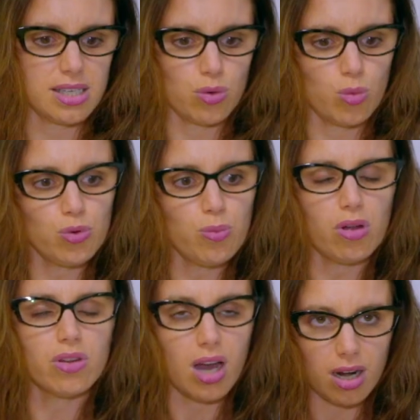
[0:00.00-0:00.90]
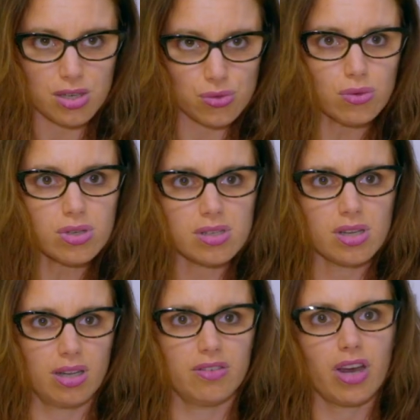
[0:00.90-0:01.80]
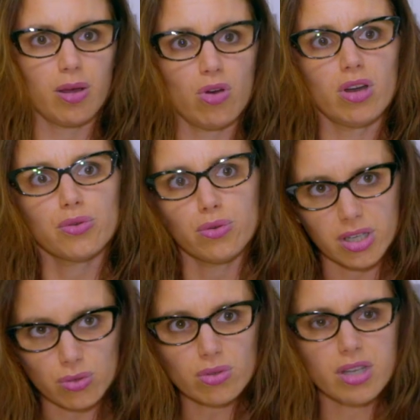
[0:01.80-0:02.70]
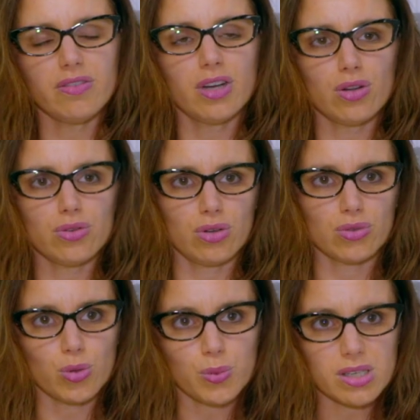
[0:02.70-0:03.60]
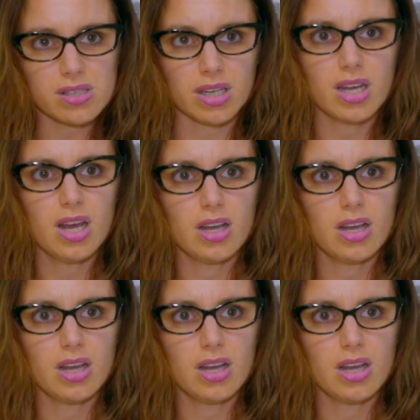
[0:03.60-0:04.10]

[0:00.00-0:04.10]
C'est qu'on peut prendre à la source et vraiment inculquer toutes les valeurs de l'entreprise et